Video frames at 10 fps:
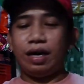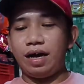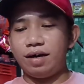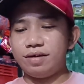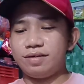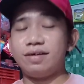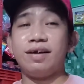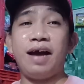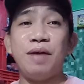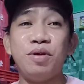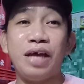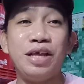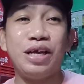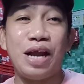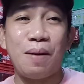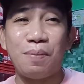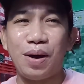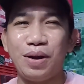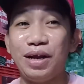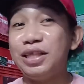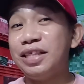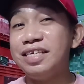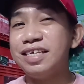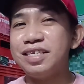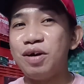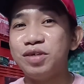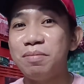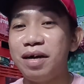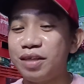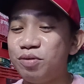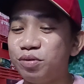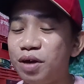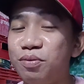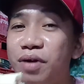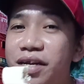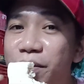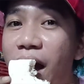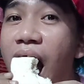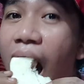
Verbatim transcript: nga. Kaya mo tayong tinapay. Naitetense kasi ako sa mga tanong-talungan, di ba?